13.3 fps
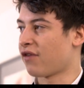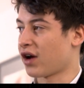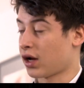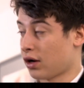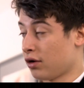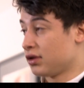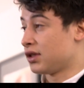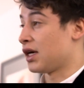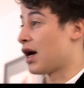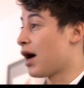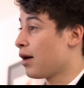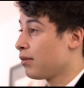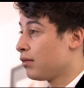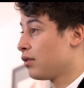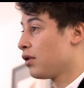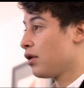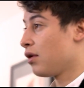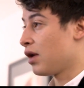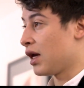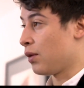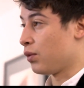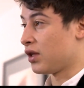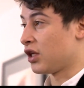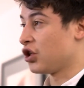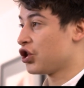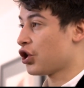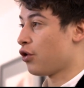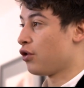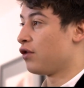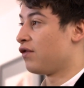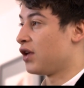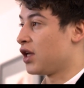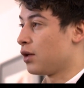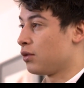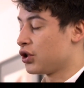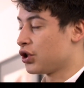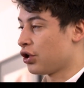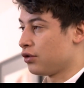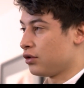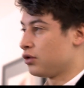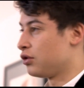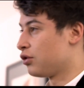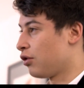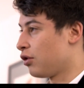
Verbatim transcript: Dù gặt hái thành công từ sớm nhưng Nick dự án D'Aloisio vẫn quyết định tập trung vào việc học.